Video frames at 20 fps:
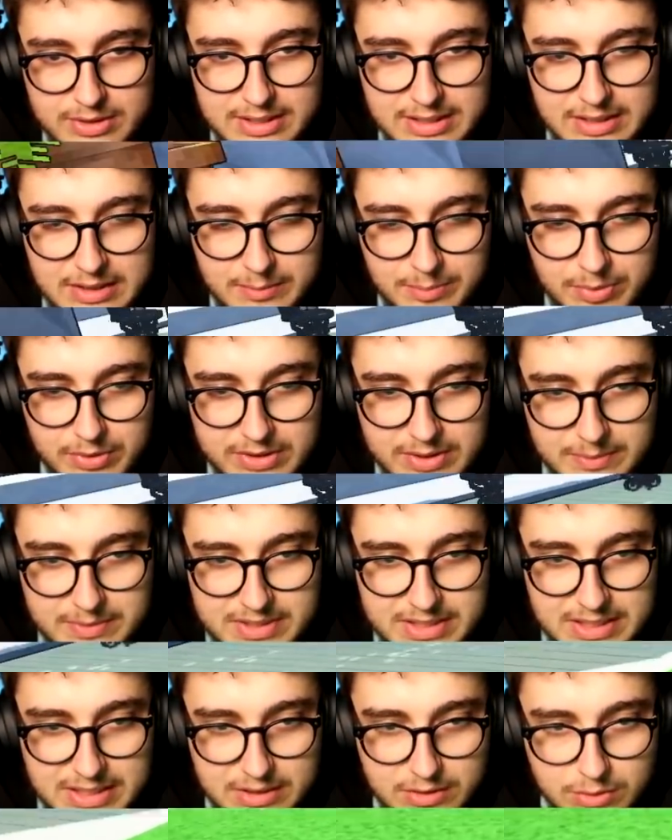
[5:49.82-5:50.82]
tes, prends tes
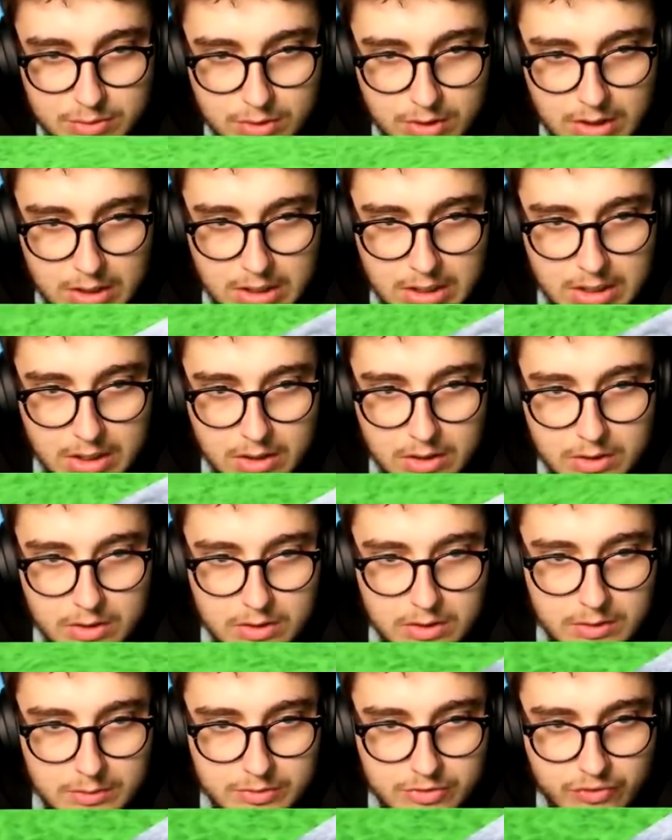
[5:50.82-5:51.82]
petits Lego. Oh
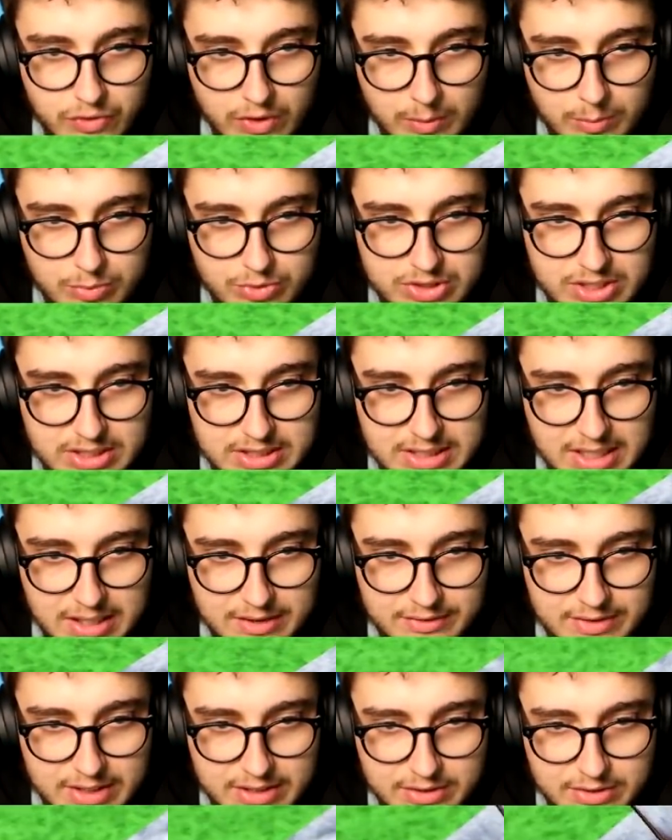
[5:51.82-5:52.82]
là là, mais je vais reboucher le gravier.